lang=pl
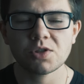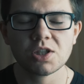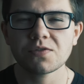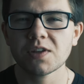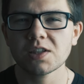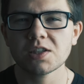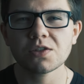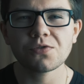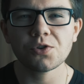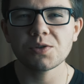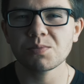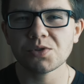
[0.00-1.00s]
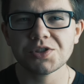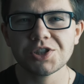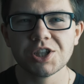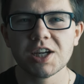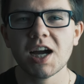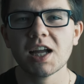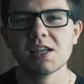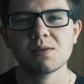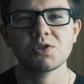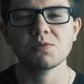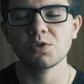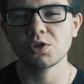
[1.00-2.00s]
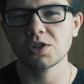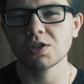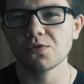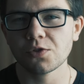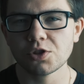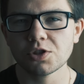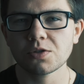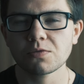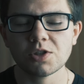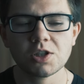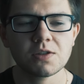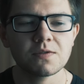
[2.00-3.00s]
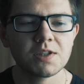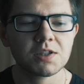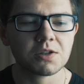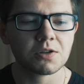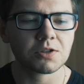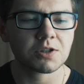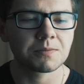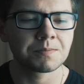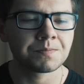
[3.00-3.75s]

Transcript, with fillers: że świat jest twoim postrzeganiem, że możesz stworzyć tą rzeczywistość.